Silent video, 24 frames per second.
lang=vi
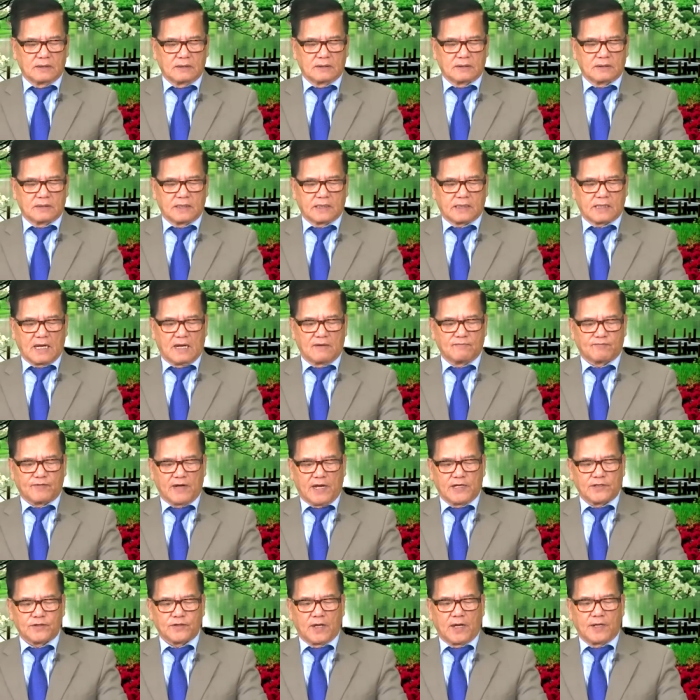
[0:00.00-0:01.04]
thì cần
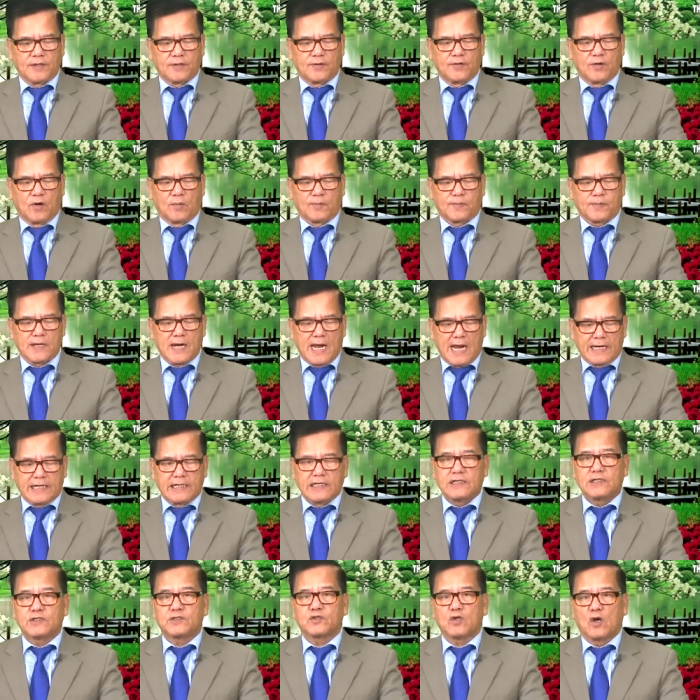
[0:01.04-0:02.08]
phải giao nộp ngay
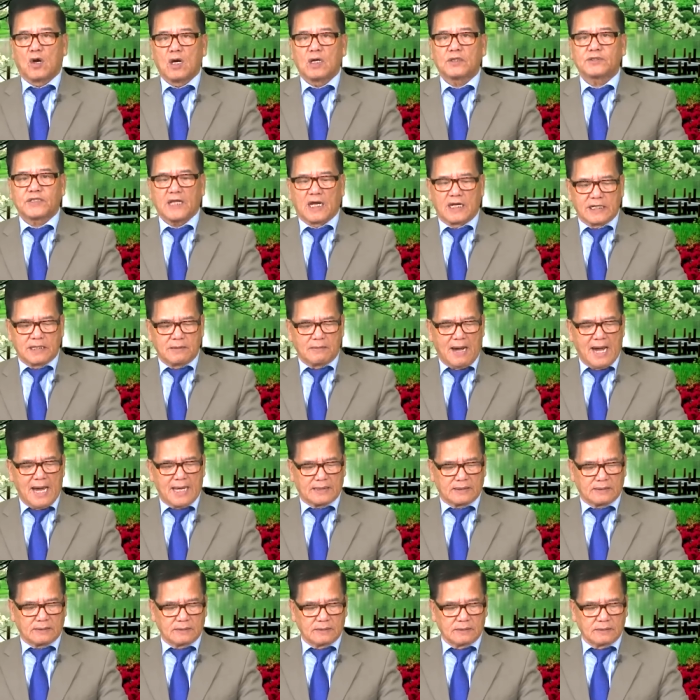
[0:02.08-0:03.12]
cho
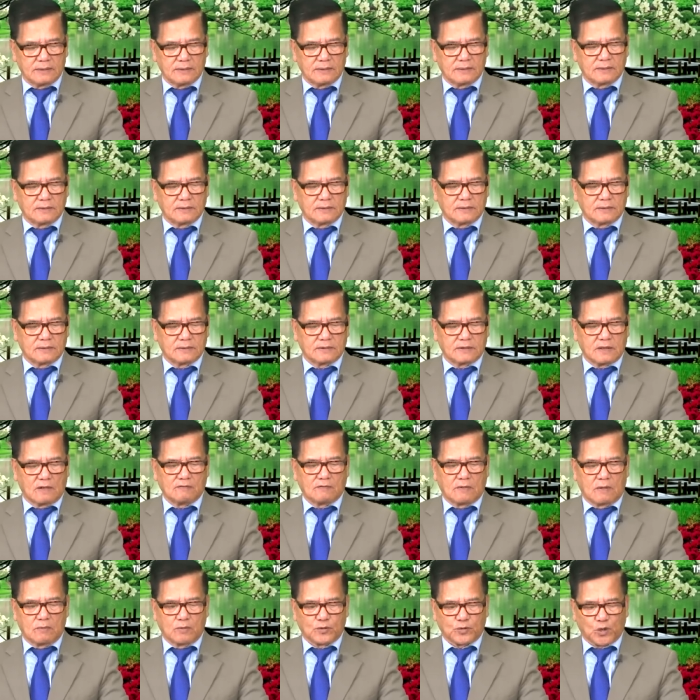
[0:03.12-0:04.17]
Taliban trong
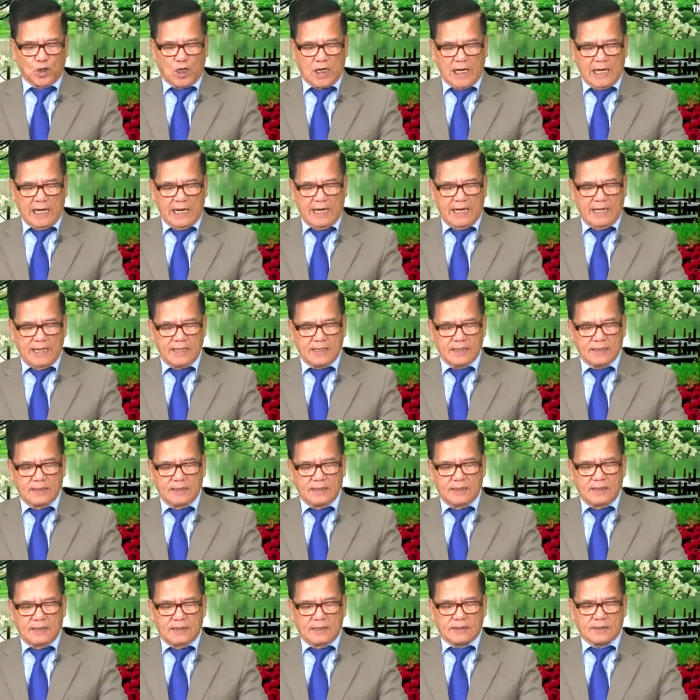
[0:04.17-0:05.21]
vòng một tuần lễ.
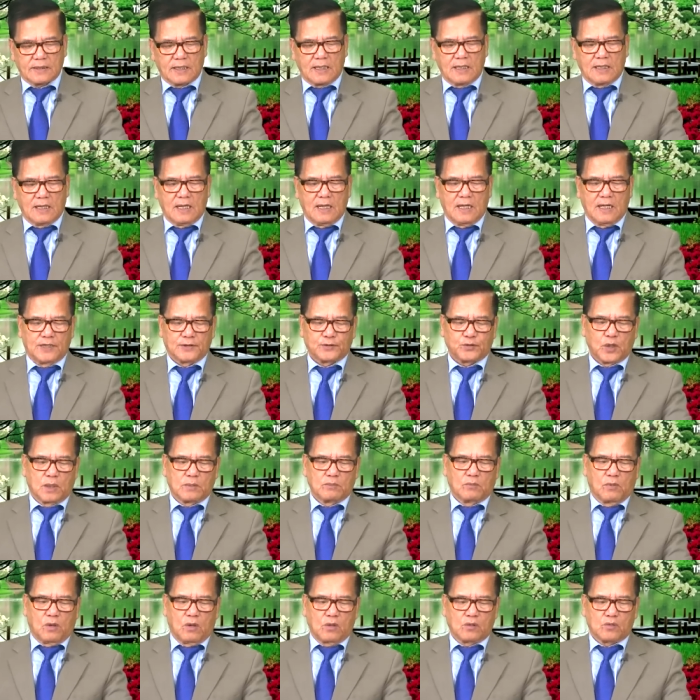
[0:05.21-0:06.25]
Đó là lời
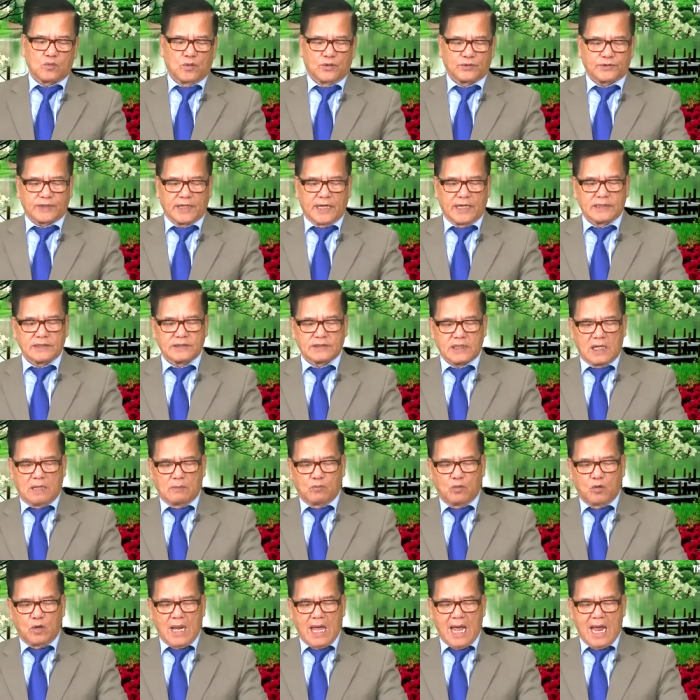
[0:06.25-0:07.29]
tuyên bố của tên
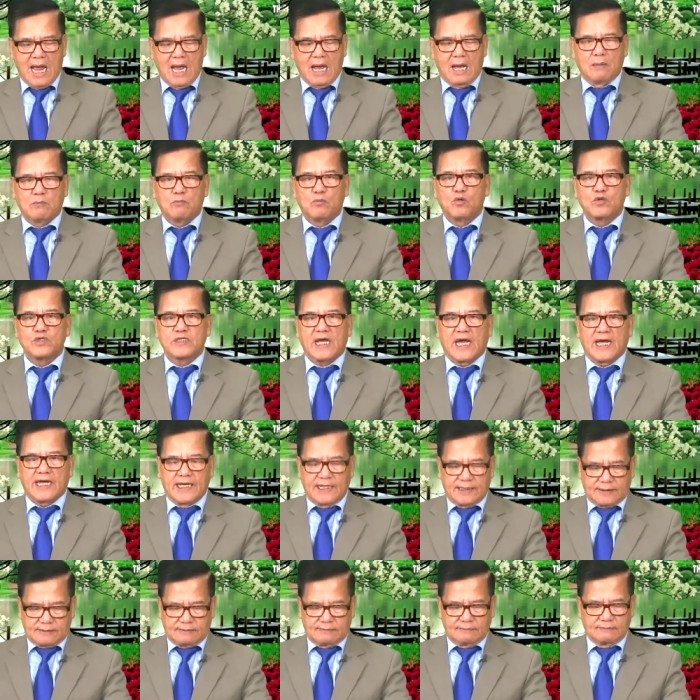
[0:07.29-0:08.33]
Jabula Mujahid,
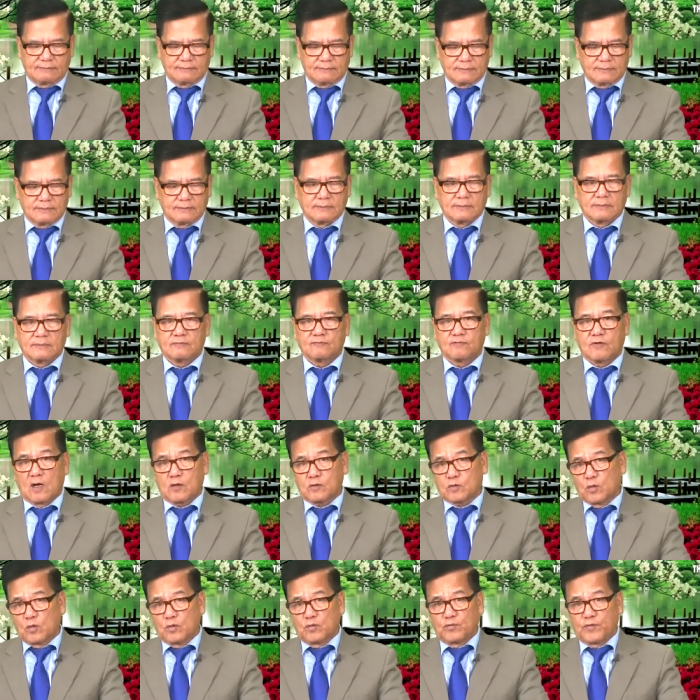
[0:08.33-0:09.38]
phát
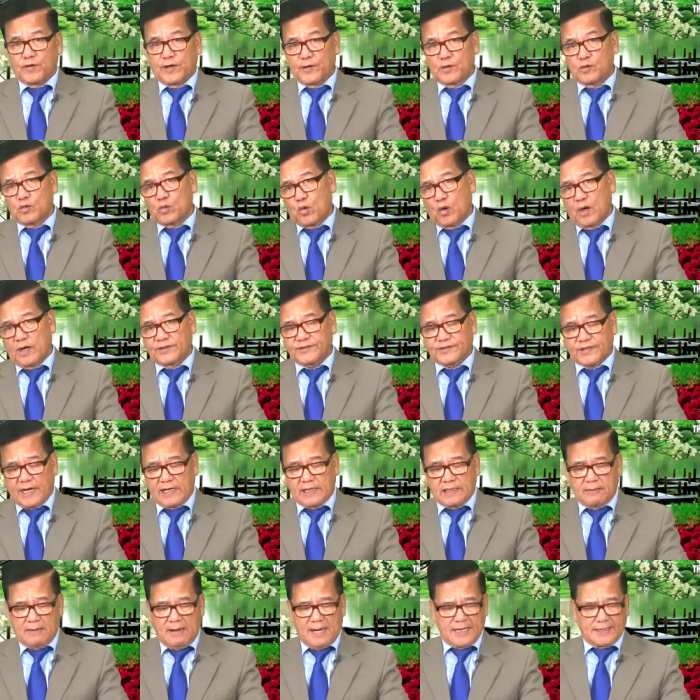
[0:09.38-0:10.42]
ngôn viên của
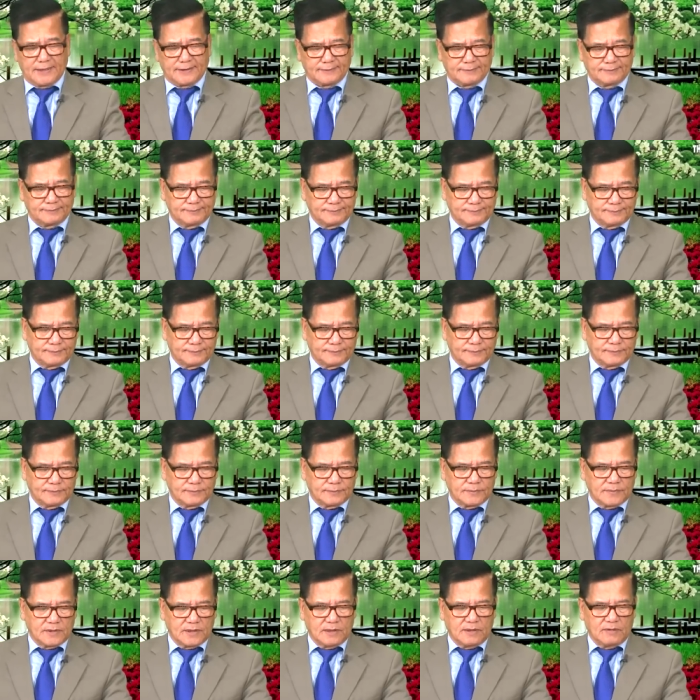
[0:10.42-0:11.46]
Taliban,
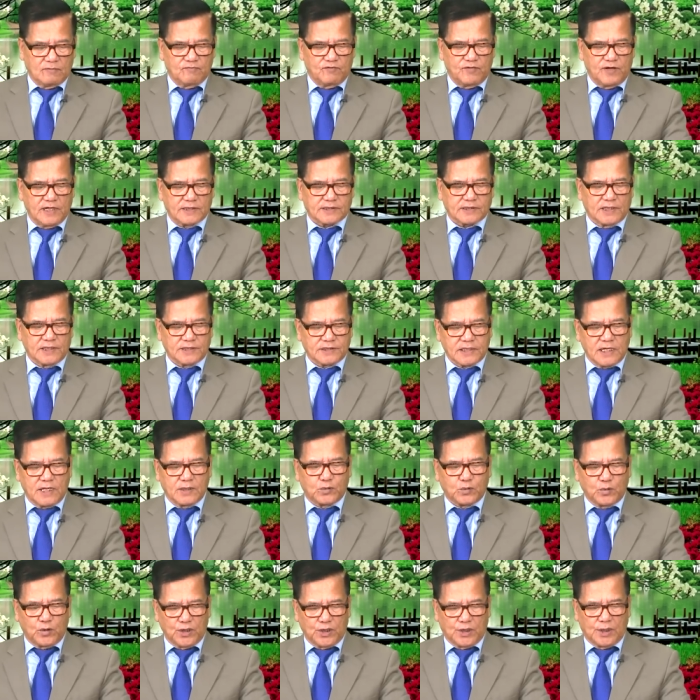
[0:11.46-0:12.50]
viết ở trên
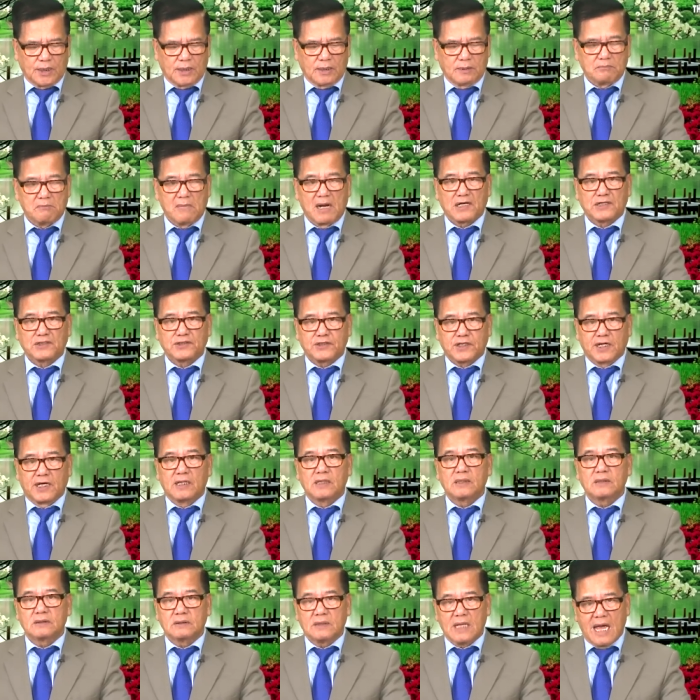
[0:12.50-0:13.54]
Twitter bằng
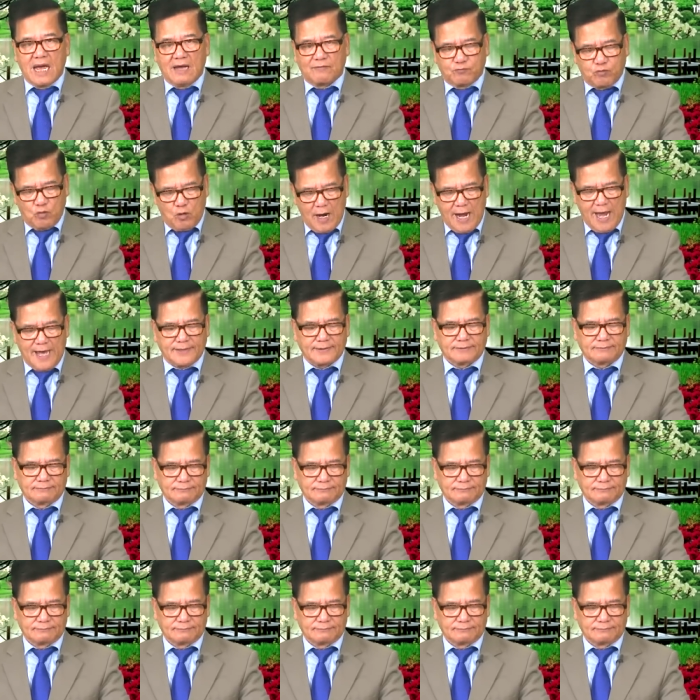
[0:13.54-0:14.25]
tiếng Afghan.